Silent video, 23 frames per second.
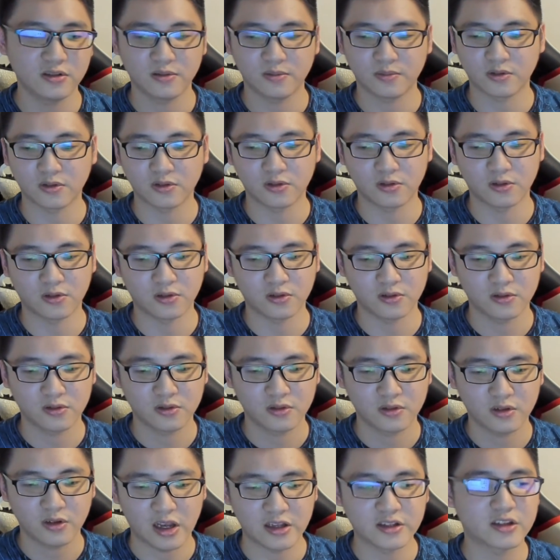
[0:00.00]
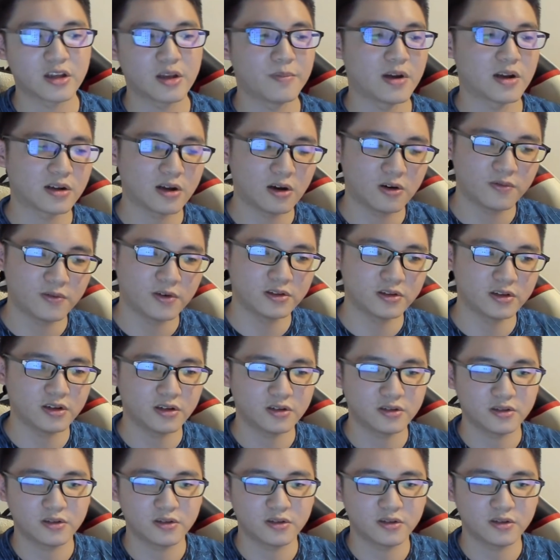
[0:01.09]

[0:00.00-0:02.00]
不过还是给蛮高分的，